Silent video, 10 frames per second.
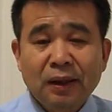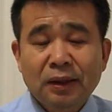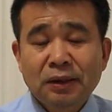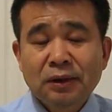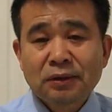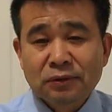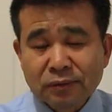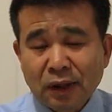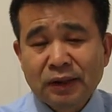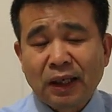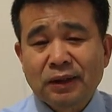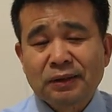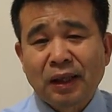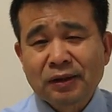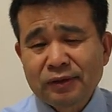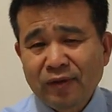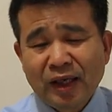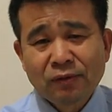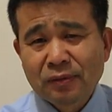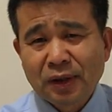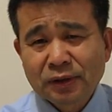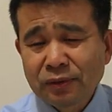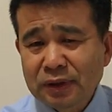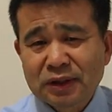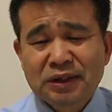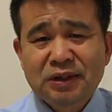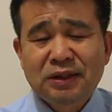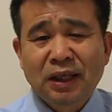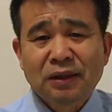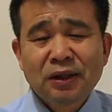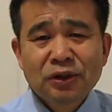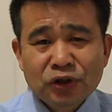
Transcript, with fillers: 哎，总而言之啊，日万物啊都有个期限。